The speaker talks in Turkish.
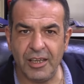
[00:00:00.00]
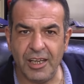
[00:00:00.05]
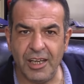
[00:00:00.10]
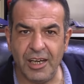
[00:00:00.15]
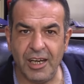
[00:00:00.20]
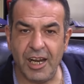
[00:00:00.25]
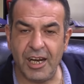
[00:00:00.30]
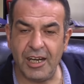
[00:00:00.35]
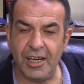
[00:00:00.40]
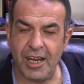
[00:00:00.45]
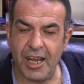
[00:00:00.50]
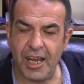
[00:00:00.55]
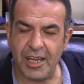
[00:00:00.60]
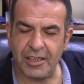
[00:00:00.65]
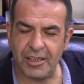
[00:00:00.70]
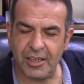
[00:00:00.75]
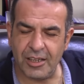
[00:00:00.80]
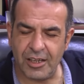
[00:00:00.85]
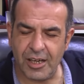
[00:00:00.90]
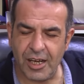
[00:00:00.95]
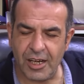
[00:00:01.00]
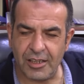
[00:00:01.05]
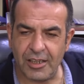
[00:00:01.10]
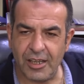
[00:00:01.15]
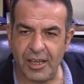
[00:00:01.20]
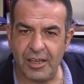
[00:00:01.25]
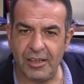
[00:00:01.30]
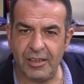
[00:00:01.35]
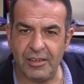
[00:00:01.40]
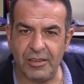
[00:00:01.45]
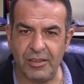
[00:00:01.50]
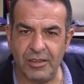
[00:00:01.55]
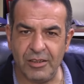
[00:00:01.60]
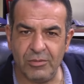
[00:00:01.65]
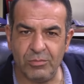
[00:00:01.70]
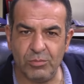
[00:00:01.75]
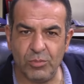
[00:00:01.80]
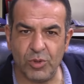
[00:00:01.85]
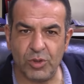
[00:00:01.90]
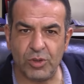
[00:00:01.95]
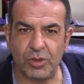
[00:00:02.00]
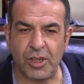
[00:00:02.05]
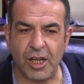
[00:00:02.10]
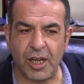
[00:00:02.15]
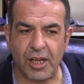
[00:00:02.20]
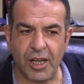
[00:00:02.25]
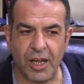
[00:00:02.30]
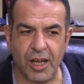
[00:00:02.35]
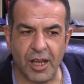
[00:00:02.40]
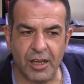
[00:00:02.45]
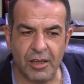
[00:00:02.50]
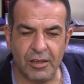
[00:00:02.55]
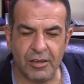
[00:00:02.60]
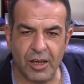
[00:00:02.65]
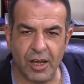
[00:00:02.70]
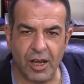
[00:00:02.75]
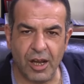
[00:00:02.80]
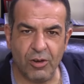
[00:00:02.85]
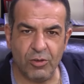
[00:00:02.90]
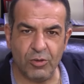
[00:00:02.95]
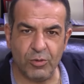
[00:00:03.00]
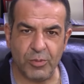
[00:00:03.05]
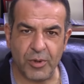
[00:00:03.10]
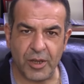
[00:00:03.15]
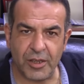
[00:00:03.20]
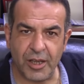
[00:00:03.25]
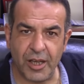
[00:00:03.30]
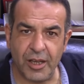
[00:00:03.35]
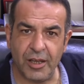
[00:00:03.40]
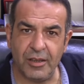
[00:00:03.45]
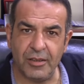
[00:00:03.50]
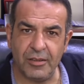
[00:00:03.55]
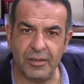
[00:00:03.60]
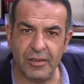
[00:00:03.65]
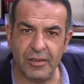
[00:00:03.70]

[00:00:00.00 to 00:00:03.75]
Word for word: ilerleyen yıllarda mutlaka Avrupa'da,